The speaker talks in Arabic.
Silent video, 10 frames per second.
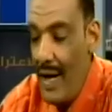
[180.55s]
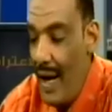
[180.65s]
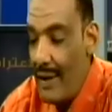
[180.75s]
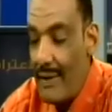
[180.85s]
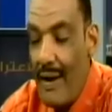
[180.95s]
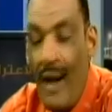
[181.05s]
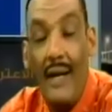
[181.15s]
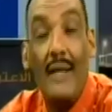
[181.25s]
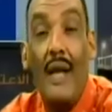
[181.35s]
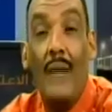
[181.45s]

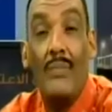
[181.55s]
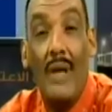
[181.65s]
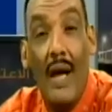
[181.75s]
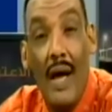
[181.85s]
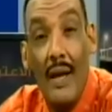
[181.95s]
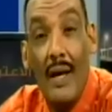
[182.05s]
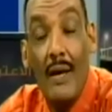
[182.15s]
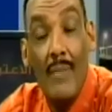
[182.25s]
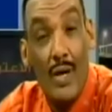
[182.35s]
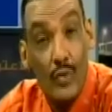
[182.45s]
الراحل عبد
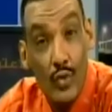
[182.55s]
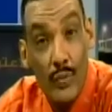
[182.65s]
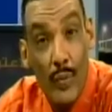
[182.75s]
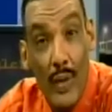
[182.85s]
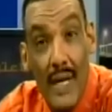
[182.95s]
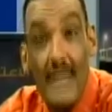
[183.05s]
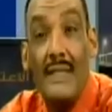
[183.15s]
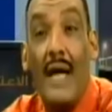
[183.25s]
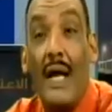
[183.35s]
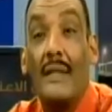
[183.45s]
الخالق محجوب
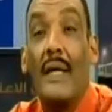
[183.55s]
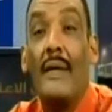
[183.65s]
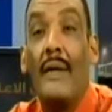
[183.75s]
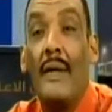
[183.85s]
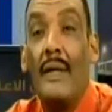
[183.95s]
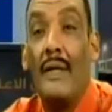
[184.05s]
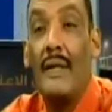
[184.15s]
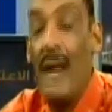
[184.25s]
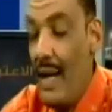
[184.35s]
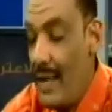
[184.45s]
والذي أيضا
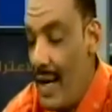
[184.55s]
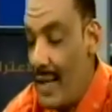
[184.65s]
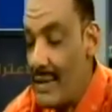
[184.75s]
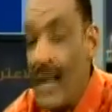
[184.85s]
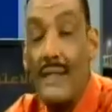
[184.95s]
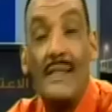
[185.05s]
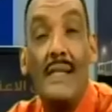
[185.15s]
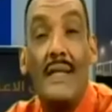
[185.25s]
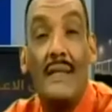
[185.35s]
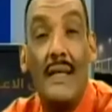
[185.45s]
كان
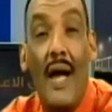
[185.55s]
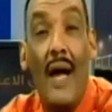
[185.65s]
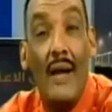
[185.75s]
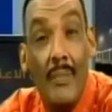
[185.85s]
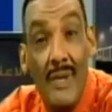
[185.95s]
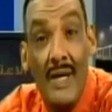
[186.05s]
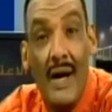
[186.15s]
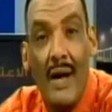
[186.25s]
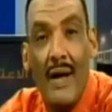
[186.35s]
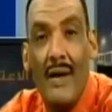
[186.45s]
شخصية
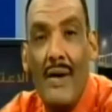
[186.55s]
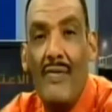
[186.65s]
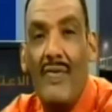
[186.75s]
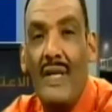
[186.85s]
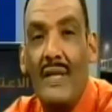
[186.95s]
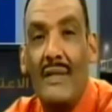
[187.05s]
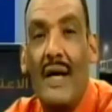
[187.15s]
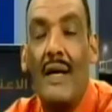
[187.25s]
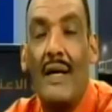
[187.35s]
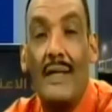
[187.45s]
عالمية في
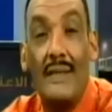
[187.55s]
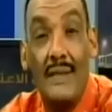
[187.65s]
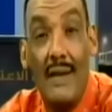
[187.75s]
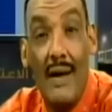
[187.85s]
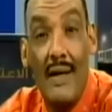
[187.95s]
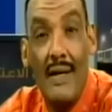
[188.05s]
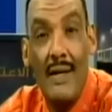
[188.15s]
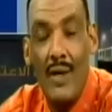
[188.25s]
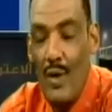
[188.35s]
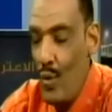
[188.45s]
الإطار
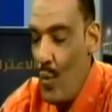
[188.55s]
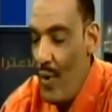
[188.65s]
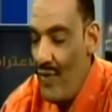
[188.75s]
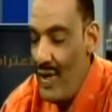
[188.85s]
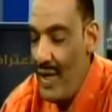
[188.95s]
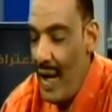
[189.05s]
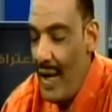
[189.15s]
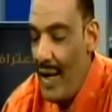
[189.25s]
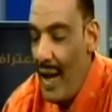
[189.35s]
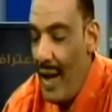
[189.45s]
الاشتراكي وفي
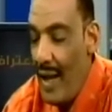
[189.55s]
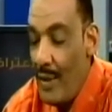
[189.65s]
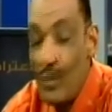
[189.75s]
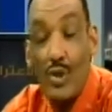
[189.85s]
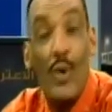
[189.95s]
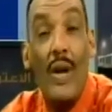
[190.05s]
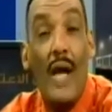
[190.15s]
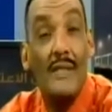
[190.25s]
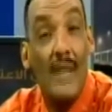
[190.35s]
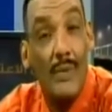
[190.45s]
على مستوى
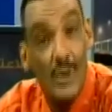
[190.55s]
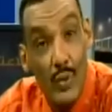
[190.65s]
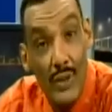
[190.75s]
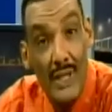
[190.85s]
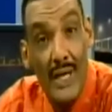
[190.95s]
الأحزاب الشيوعية